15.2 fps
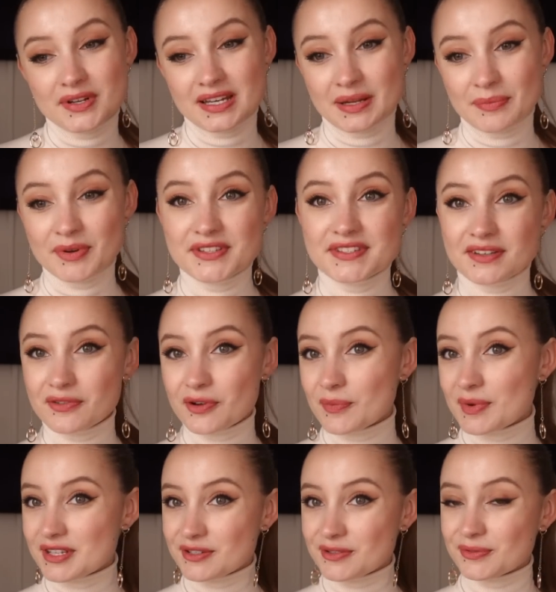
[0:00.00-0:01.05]
les bonnes
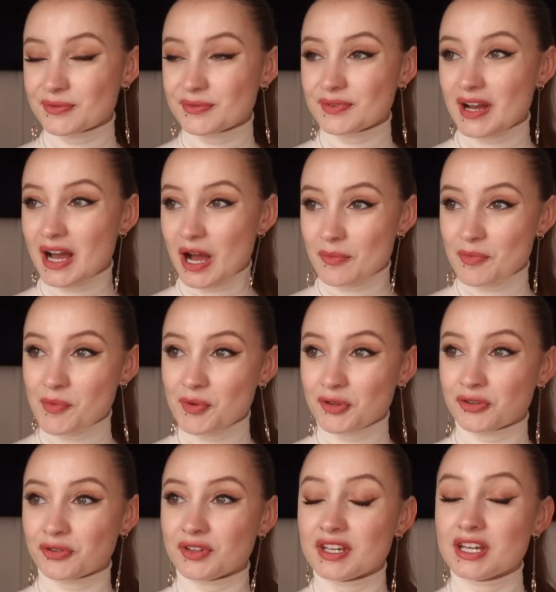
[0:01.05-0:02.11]
informations à un moment
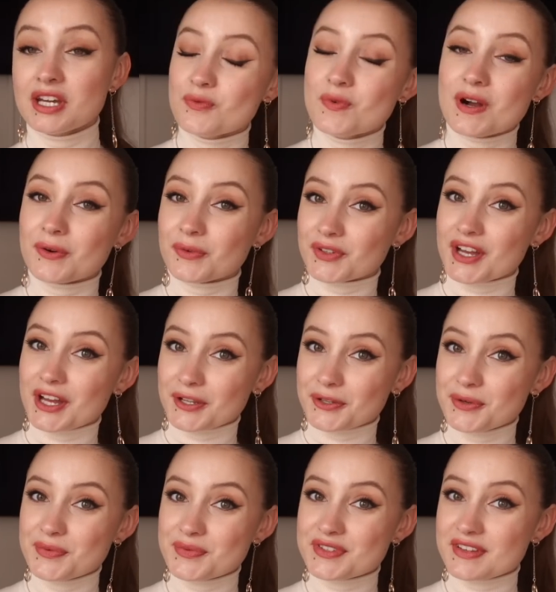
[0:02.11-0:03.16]
donné ou à
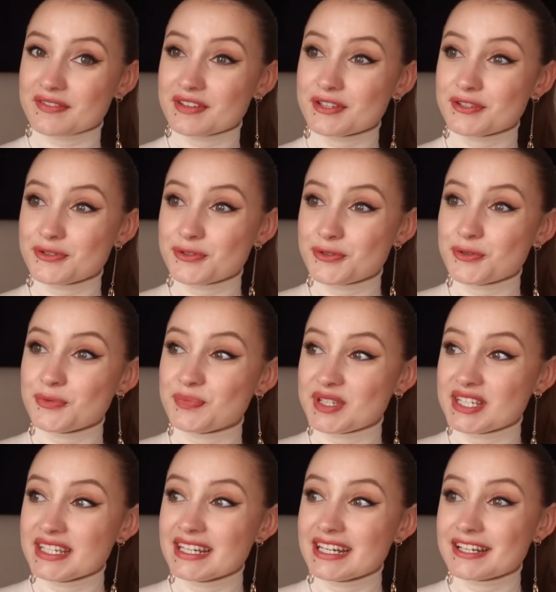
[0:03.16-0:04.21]
contrario vous avez
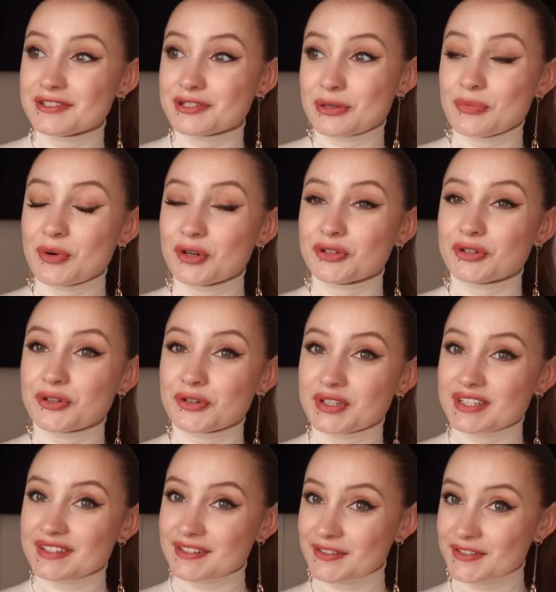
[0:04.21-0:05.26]
subi ce manque de
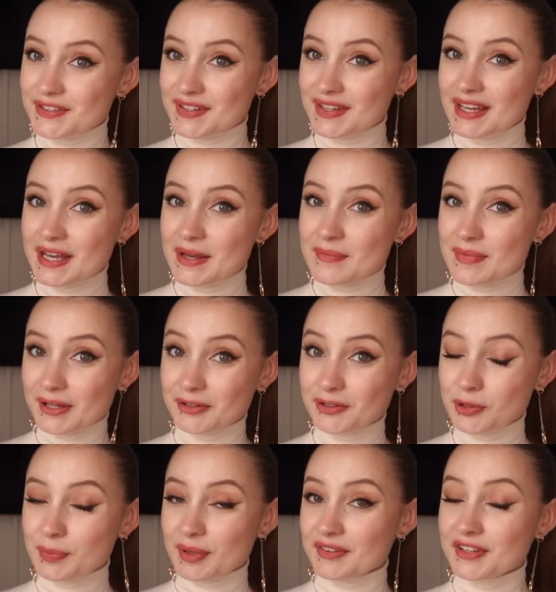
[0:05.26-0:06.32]
connaissances par
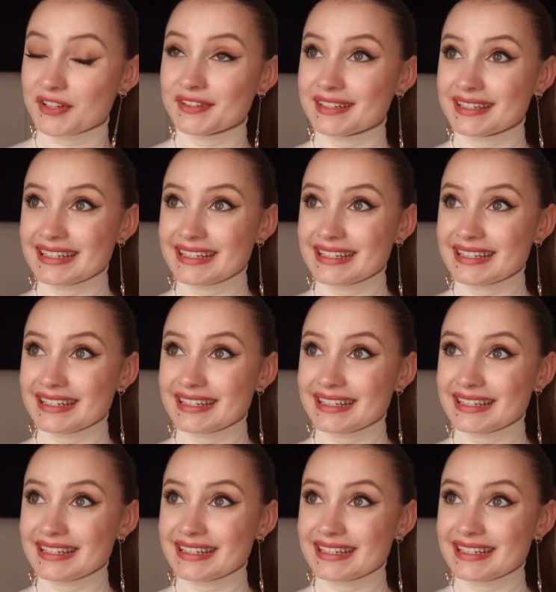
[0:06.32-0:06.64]
d'autres personnes